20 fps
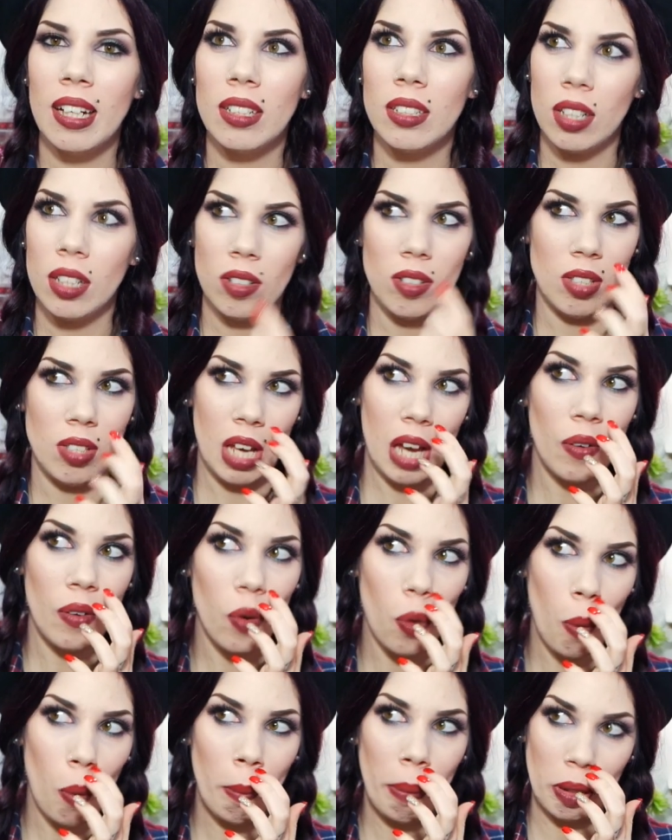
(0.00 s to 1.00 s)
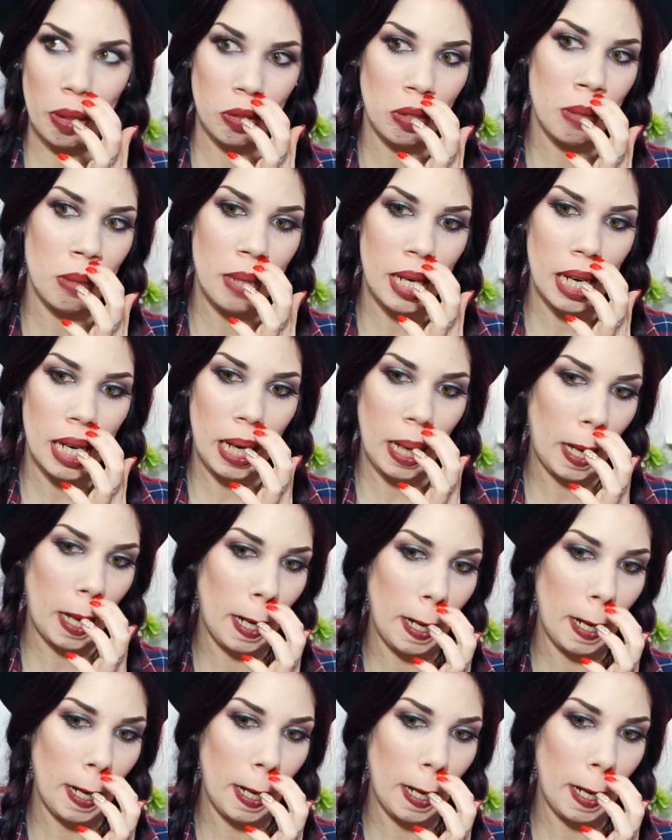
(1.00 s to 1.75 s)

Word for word: altre cose che avevo comprato da MAC